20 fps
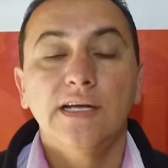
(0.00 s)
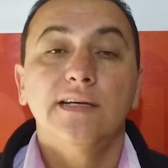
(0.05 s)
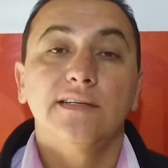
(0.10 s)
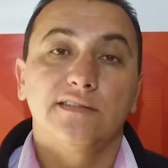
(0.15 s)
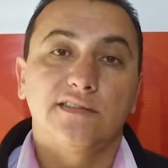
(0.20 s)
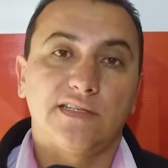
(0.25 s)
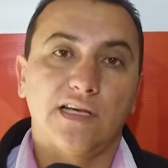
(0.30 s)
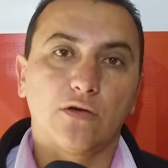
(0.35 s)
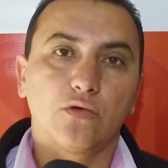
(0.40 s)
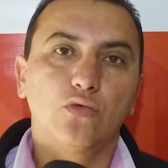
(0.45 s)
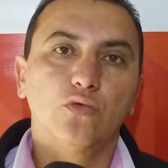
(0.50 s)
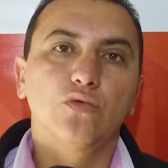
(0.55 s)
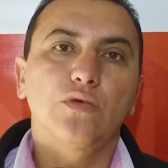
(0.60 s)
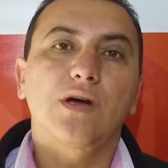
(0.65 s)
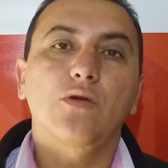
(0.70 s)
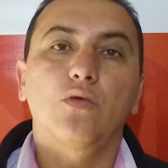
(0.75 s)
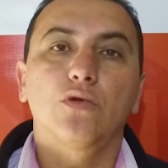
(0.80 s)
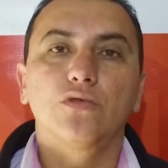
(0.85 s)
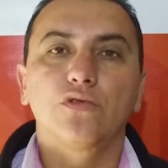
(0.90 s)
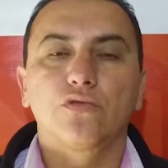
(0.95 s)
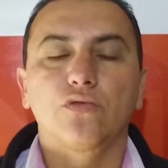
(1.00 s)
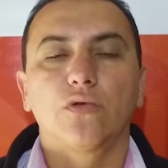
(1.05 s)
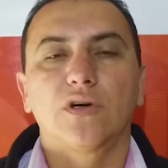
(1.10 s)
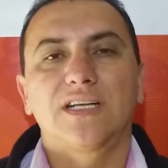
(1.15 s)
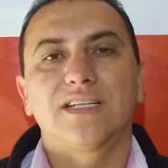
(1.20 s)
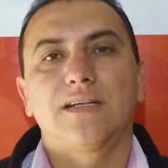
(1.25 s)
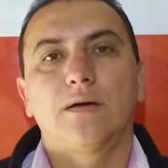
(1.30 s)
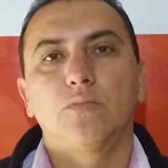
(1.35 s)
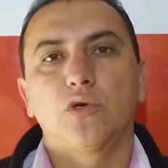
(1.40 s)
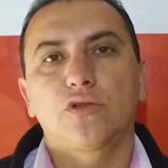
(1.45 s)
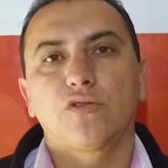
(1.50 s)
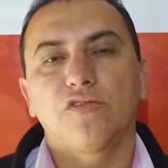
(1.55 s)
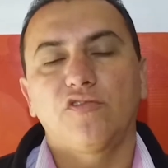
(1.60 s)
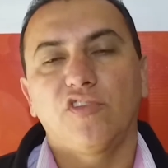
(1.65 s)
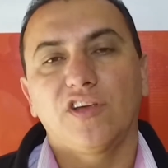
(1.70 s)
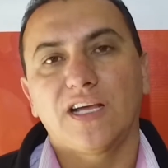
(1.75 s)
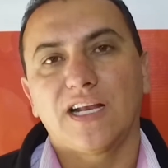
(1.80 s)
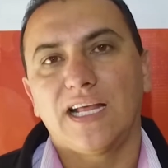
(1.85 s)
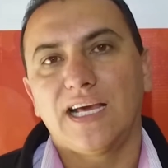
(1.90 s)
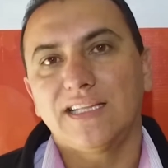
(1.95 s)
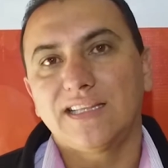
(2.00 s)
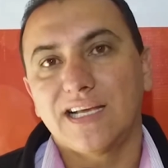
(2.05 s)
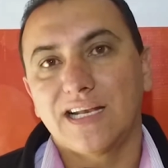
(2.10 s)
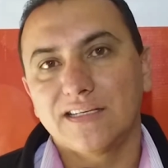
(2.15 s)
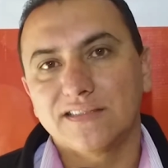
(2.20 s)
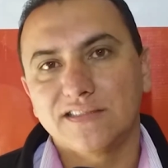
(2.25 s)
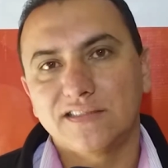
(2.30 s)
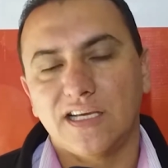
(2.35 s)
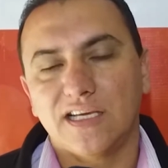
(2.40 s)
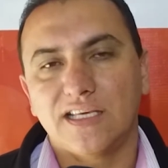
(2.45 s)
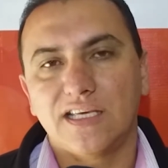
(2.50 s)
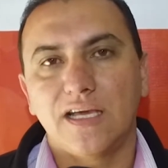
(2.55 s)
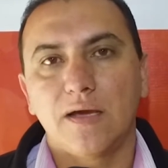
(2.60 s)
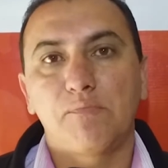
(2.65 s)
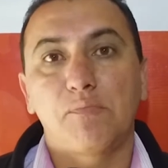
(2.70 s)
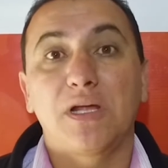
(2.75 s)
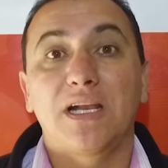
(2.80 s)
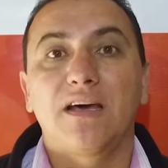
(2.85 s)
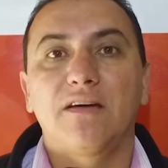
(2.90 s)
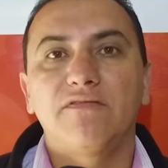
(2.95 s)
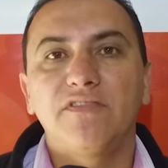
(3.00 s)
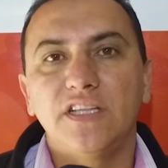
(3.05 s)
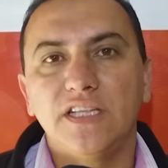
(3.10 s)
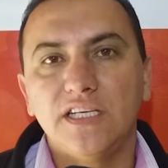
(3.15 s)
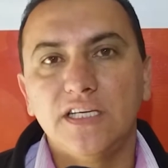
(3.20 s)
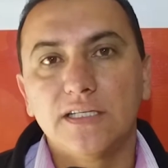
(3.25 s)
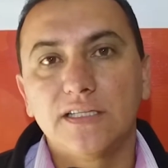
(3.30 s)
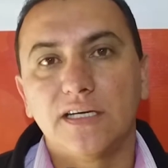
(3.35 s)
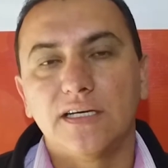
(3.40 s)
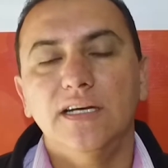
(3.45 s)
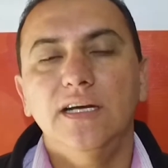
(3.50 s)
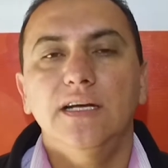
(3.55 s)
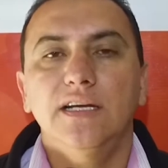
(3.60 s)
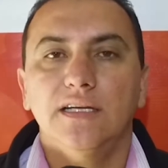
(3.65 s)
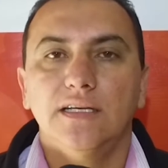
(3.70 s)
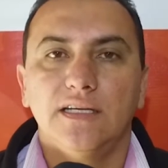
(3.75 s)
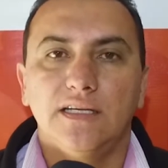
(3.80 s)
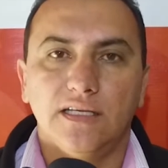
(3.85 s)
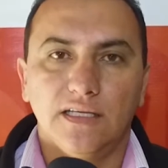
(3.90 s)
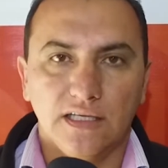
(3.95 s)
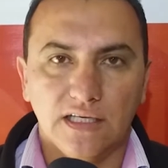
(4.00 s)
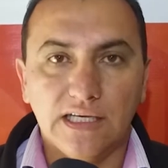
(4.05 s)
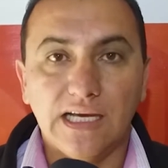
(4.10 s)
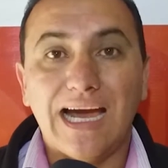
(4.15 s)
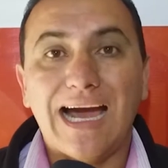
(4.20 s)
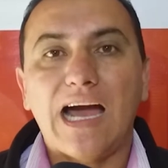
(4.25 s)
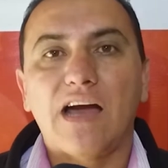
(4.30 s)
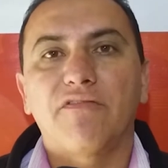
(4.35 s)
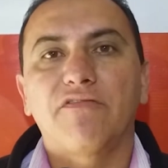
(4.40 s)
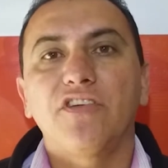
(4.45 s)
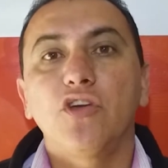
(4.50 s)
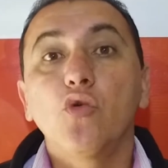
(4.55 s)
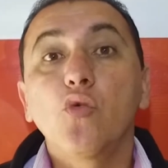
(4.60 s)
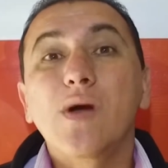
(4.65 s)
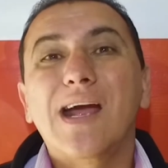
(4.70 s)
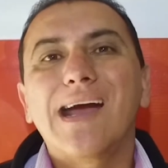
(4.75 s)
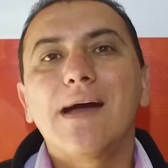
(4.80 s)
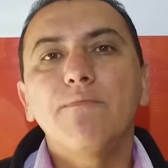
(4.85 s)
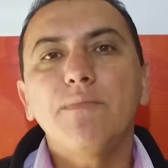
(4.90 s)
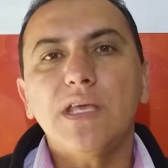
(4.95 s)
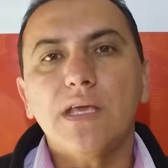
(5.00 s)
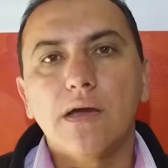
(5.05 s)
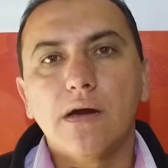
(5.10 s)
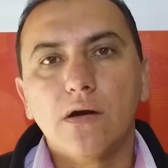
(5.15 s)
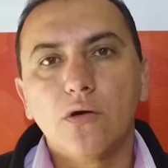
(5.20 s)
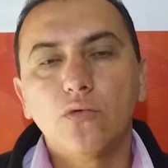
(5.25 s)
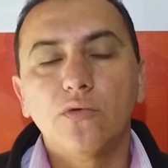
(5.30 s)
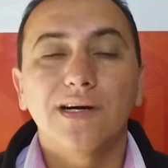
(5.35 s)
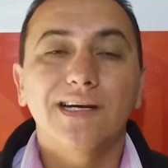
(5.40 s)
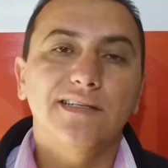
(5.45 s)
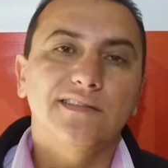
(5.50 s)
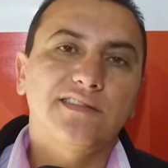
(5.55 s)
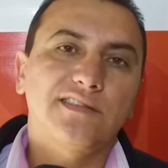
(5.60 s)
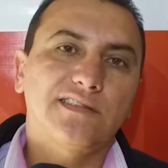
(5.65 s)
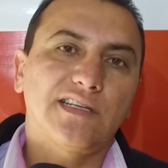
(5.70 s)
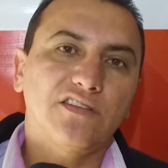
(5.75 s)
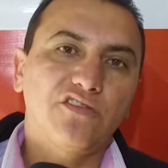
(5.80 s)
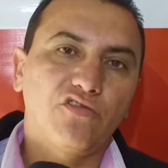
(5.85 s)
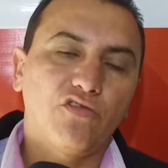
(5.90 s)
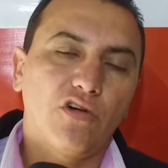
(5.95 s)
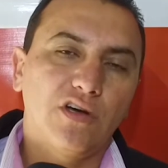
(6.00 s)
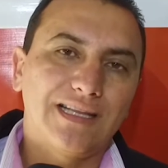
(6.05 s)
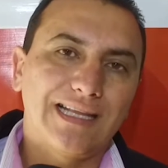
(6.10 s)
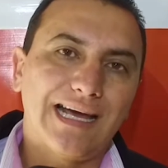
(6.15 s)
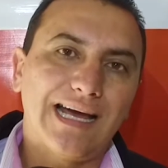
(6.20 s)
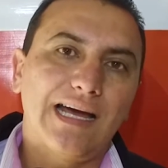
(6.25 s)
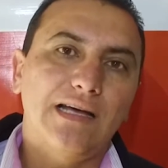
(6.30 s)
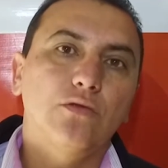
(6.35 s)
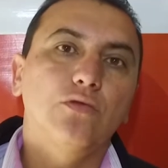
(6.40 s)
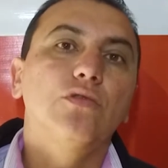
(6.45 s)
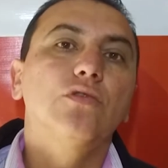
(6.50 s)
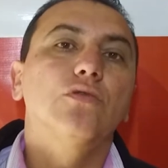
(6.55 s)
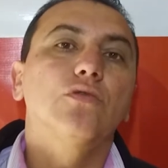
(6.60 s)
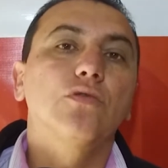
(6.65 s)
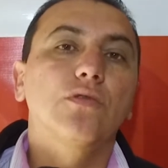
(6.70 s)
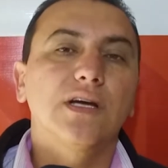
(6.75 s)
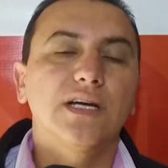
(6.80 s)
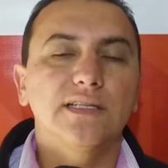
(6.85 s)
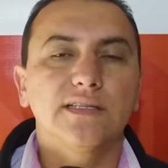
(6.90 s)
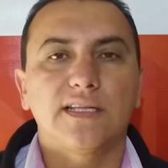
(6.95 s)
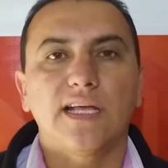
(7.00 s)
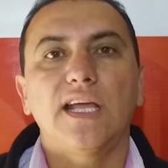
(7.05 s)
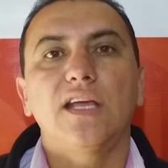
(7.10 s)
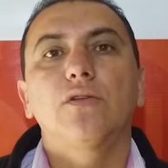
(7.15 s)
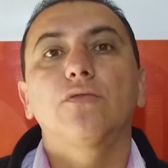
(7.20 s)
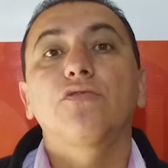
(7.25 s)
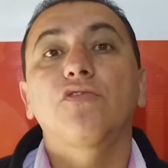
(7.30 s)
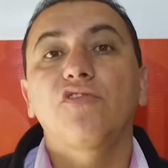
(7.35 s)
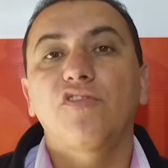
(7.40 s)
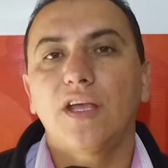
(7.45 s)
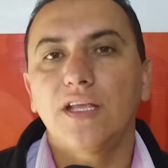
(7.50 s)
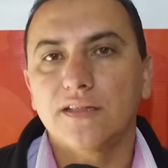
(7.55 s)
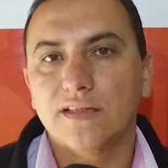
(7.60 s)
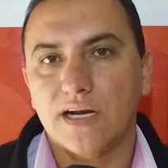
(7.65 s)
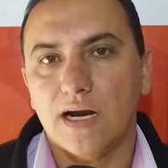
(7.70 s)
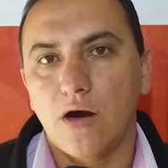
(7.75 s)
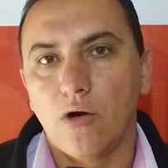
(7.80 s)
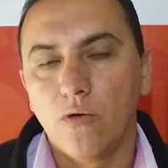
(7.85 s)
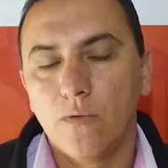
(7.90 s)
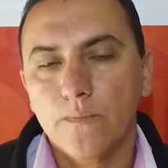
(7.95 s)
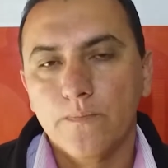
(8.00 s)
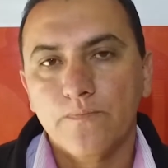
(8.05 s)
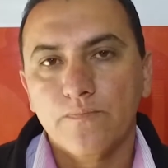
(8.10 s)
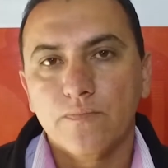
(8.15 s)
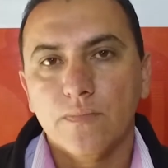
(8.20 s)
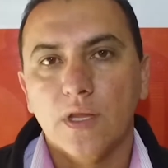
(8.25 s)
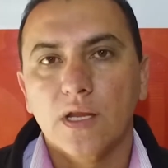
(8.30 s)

Segundo a condutora da motocicleta, ela seguia pela avenida e havia um caminhão estacionado no canteiro central.